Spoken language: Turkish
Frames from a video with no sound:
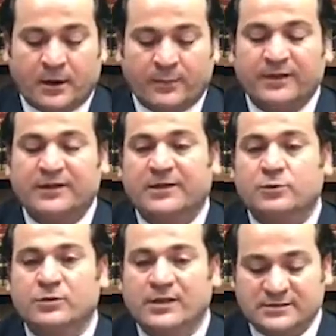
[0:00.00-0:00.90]
Amerika
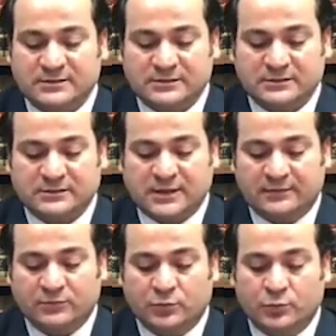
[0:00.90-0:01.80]
güney
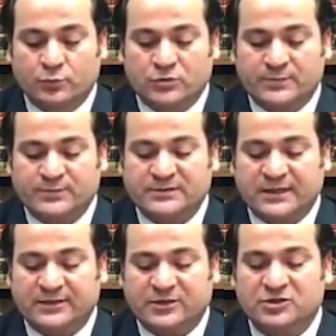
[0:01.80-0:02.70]
sınırından gümrük
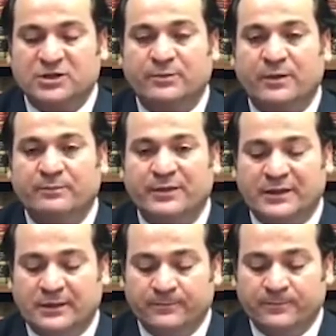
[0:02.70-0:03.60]
kapısından giriş yapan
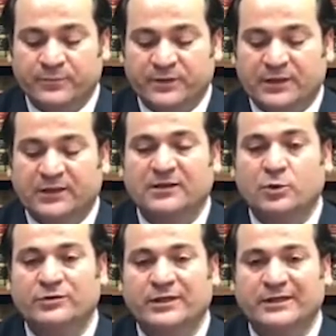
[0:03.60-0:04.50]
biri geri
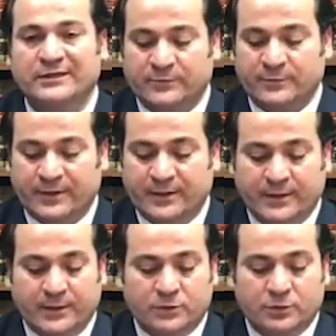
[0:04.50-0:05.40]
gönderilir mi?
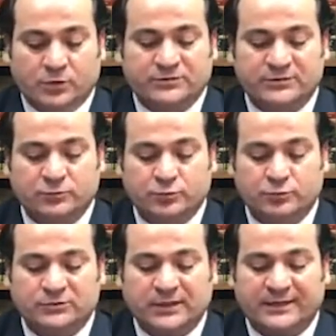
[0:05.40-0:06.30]
Yoksa
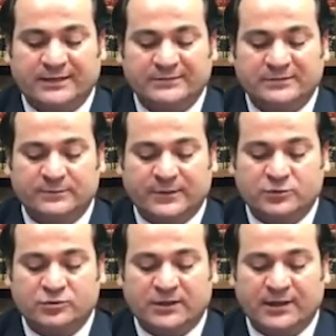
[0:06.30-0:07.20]
durumu
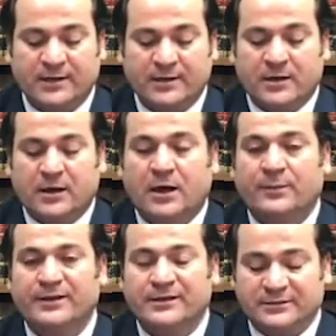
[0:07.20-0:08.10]
değerlendirilmek üzere
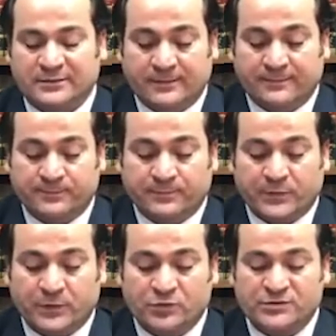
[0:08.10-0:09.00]
Amerika'da
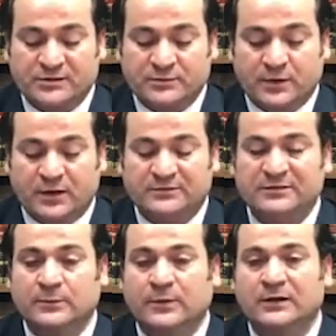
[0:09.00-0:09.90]
gözetim
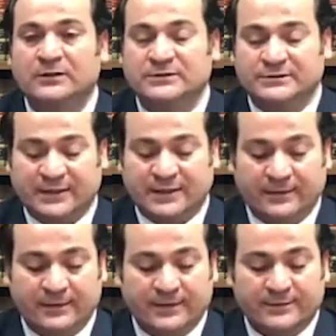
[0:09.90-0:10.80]
altına mı alınır
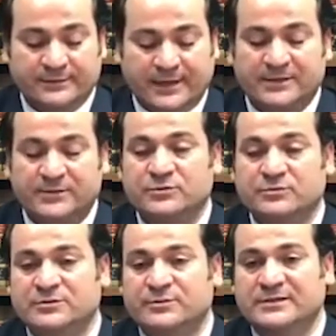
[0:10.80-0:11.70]
diye
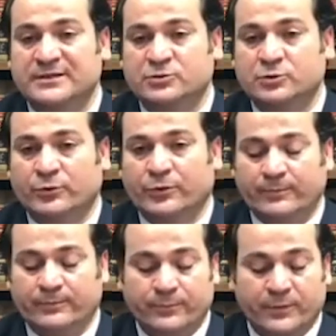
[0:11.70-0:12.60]
takipçimiz bize soruyor.